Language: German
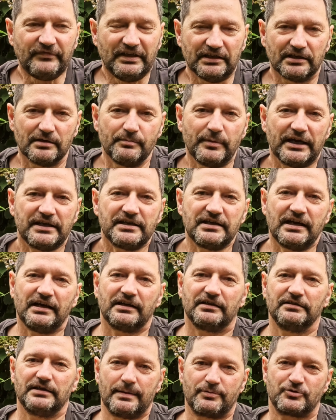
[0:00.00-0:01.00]
ihre
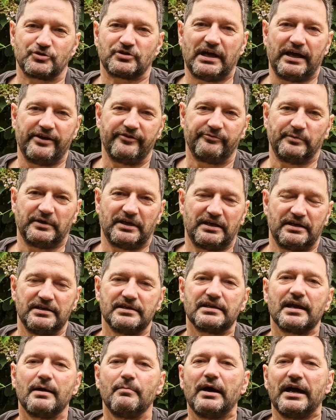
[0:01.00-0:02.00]
Brennhaare abstreift mit den
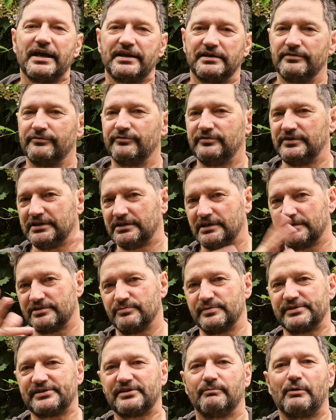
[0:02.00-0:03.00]
Hinterbeinen, die fliegen dann so
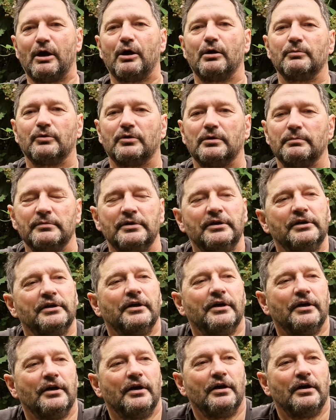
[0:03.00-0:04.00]
ein bisschen im Raum rum
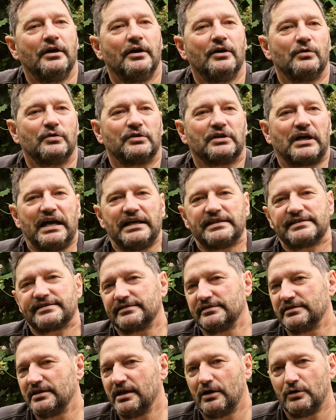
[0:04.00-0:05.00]
und
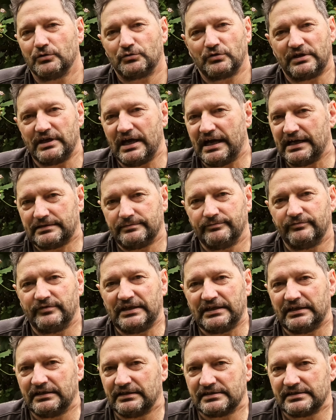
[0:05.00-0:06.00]
reizen die Haut oder die Atemwege.